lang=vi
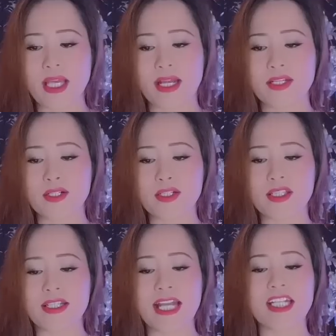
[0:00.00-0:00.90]
chặng đường
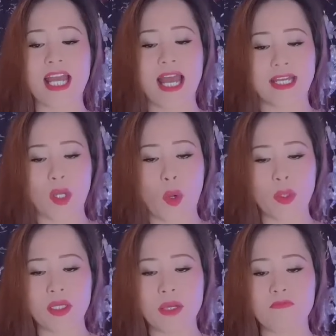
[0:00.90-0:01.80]
từ đây ra Hà
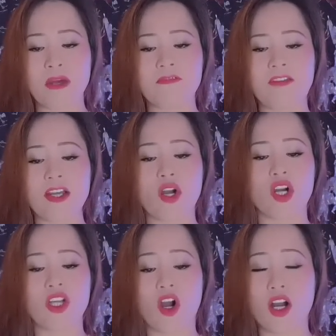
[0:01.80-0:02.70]
Nội, mình phải
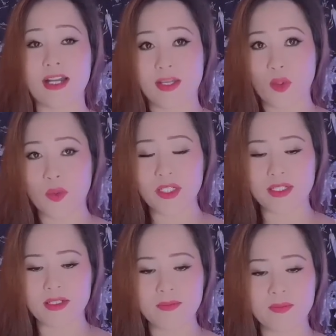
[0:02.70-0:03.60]
gọi họ là thủ
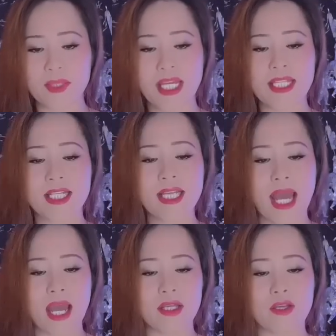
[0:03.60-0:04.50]
trưởng. Thứ
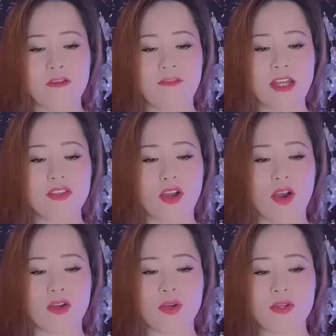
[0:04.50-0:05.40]
hai, phải cho
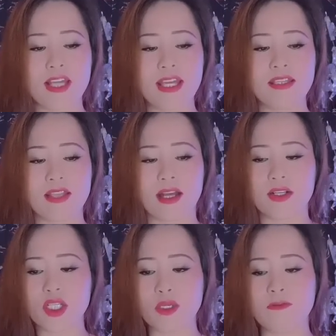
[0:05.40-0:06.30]
họ coi giấy tờ
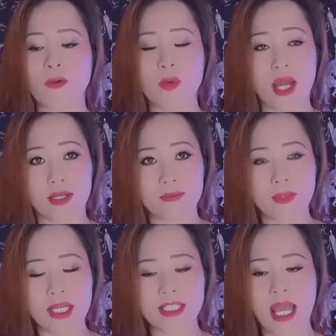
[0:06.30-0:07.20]
sự vụ lệnh
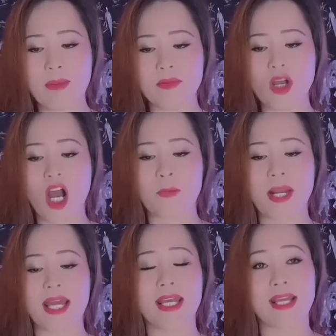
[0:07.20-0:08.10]
xem có hợp
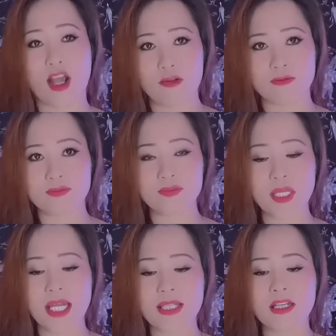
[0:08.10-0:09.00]
lệ hay không.
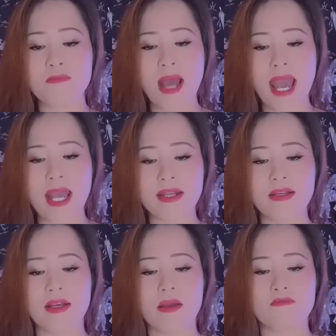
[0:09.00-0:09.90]
Thứ ba đó,
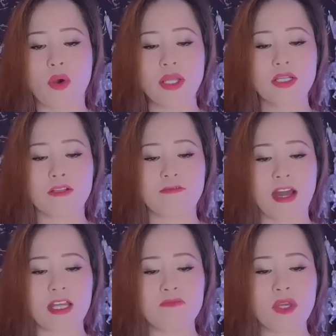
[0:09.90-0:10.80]
mỗi người
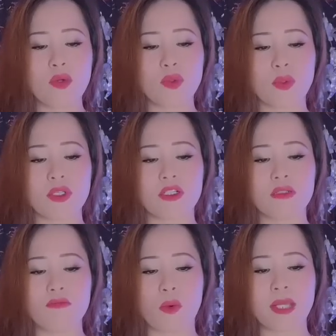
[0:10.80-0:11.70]
phải biếu thủ
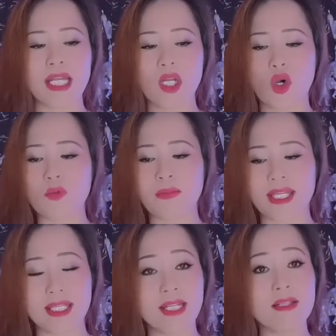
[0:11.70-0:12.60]
trưởng 1 kg mì
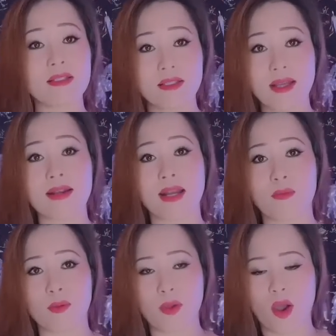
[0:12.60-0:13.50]
chính tức là
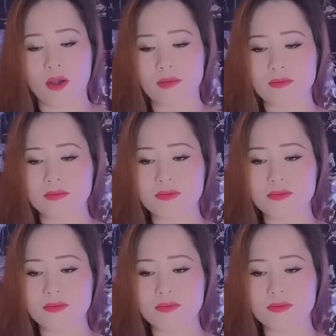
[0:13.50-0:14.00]
bột ngọt.